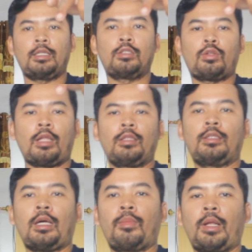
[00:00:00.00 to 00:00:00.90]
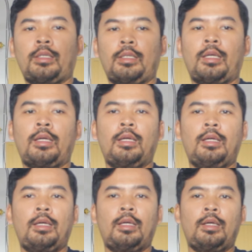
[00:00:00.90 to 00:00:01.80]
sensor anti tabraknya
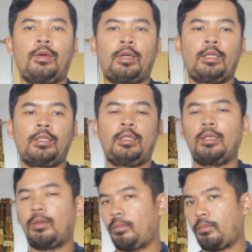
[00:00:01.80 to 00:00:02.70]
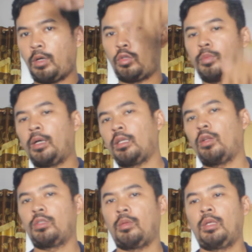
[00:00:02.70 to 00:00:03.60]
oke jadi bagus banget
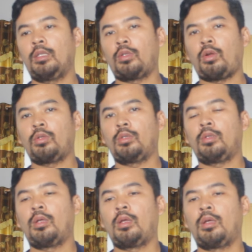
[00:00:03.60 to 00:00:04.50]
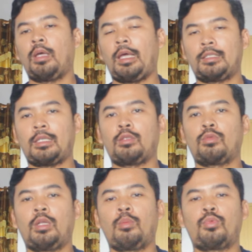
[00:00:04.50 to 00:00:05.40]
kalau saya bilang drone
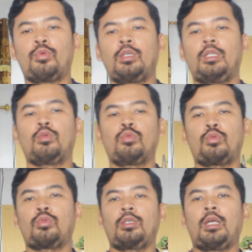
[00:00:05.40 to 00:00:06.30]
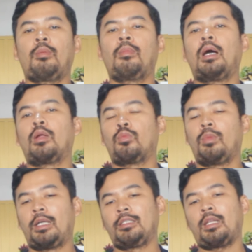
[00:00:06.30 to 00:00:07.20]
S160 ini untuk yang baru
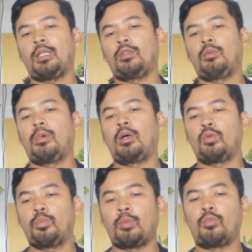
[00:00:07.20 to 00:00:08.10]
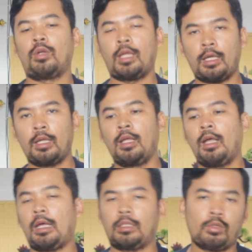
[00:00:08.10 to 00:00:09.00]
belajar atau yang baru pemula
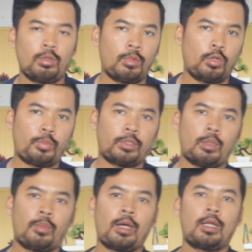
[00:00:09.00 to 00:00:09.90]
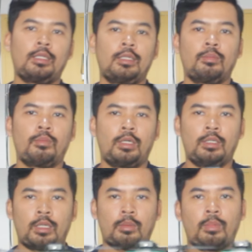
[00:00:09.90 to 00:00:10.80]
atau yang baru pertama kali
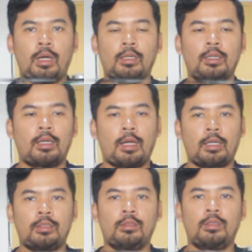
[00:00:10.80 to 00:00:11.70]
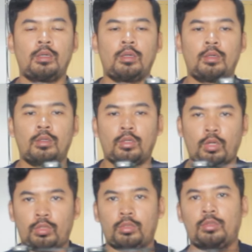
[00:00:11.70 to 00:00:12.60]
menerbangkan
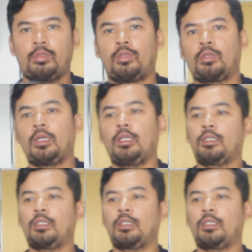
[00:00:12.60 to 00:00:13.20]
drone oke